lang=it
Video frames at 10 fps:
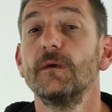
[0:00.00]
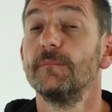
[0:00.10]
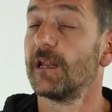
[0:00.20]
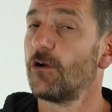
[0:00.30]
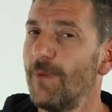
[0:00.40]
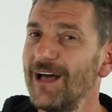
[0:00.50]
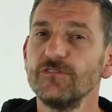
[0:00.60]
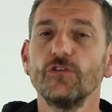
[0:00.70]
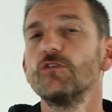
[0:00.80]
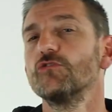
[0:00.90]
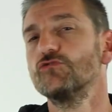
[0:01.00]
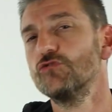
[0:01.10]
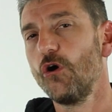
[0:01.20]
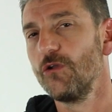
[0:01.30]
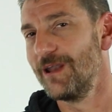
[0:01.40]
Mi raccomando,
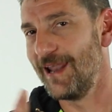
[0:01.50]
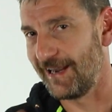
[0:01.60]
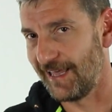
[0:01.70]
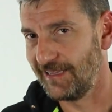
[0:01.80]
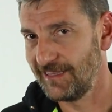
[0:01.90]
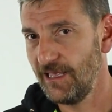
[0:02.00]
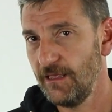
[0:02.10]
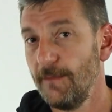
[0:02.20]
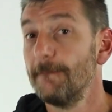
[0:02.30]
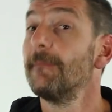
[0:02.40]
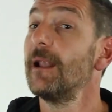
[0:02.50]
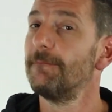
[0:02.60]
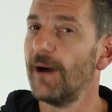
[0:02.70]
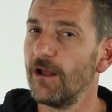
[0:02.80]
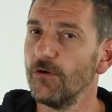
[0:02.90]
non la rete, ma il
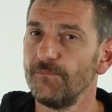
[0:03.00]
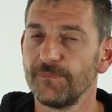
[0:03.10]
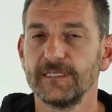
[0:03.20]
palo.